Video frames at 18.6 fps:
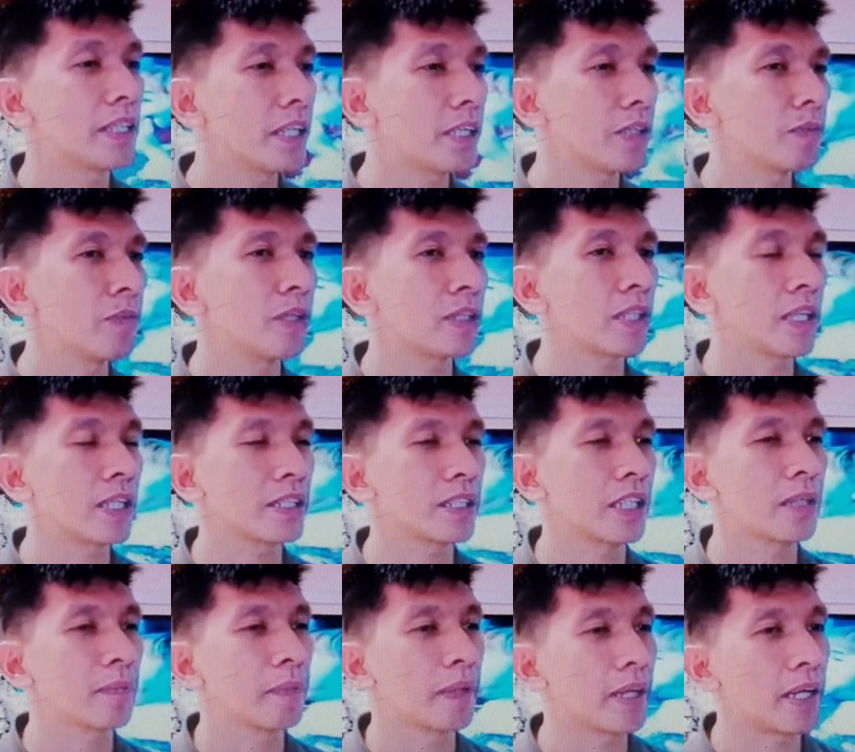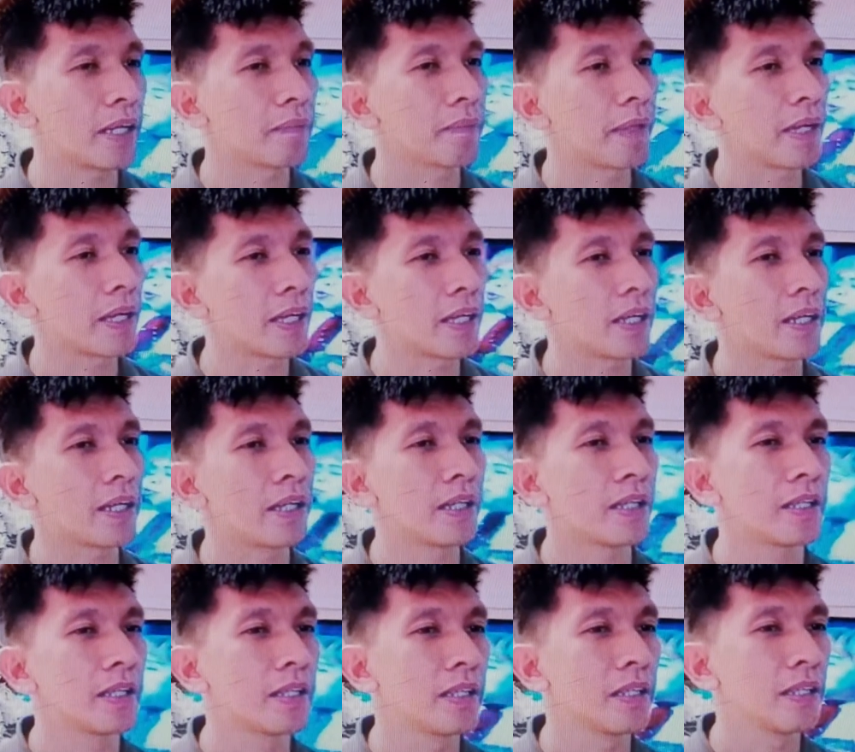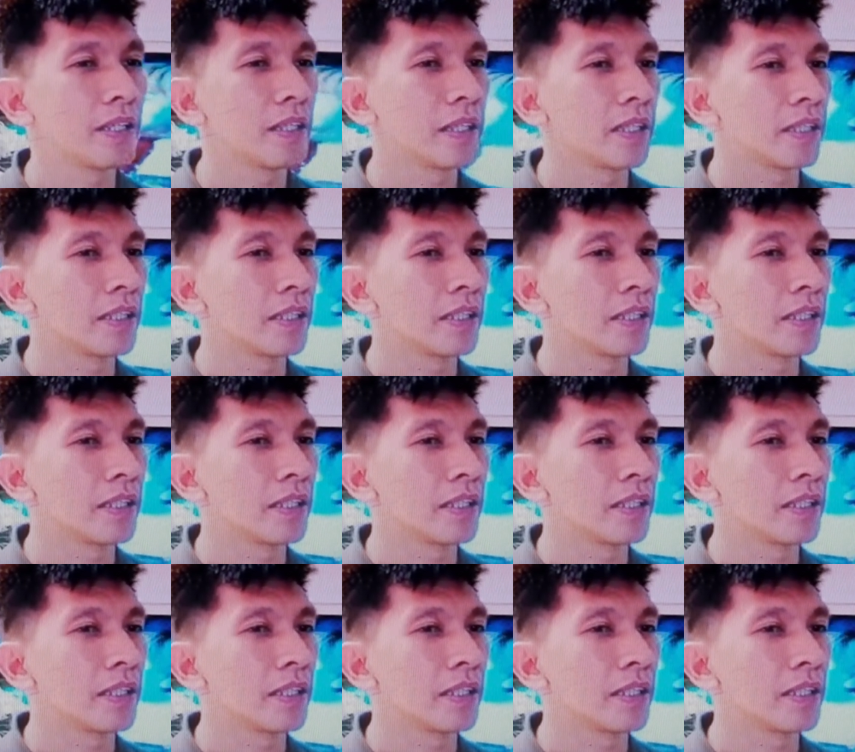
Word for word: siya gumawa talaga siya ng paraan para